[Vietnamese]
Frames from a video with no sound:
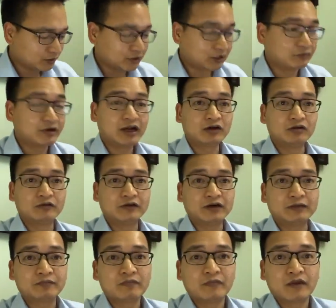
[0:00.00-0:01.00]
Tiền vẫn đang đổ
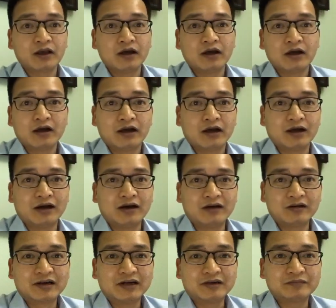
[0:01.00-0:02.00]
về à,
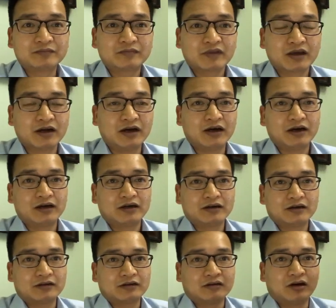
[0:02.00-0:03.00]
ok à,
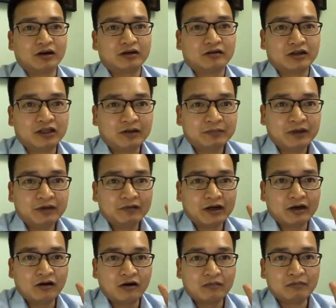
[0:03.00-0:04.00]
nói nói tiếp thế
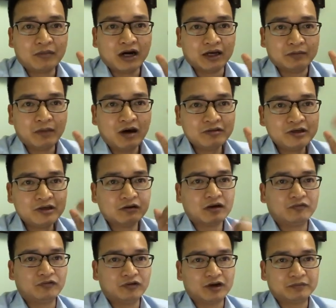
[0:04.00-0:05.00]
vậy đòn bẩy bao nhiêu
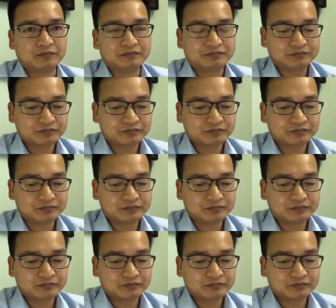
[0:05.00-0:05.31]
là phù hợp